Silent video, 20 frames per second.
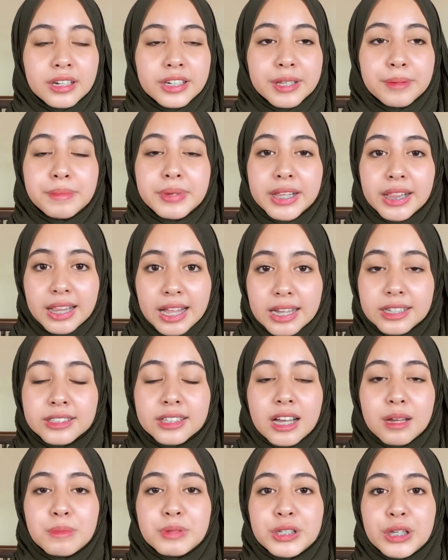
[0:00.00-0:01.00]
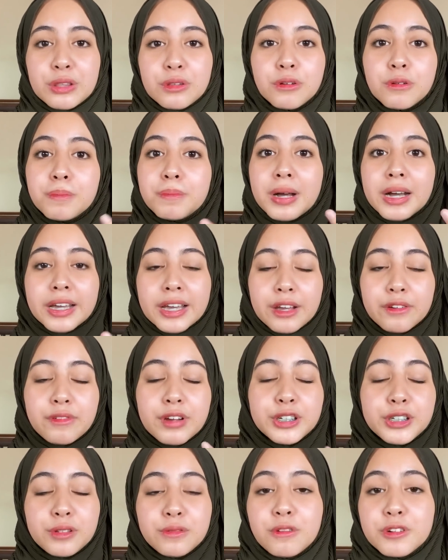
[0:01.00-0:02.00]
dibilas abis itu pakai
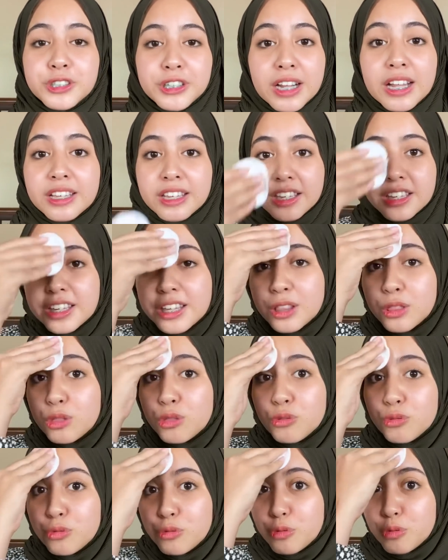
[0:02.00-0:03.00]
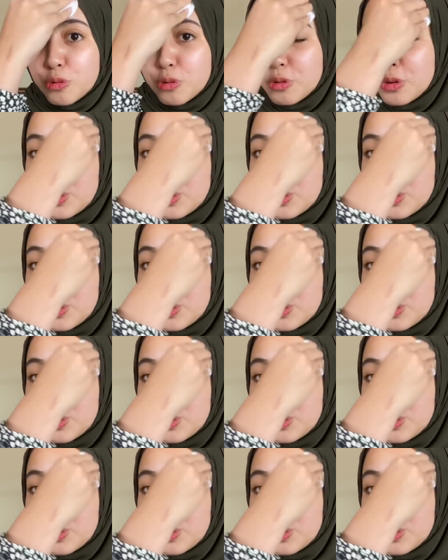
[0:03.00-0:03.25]
facial wash lagi gitu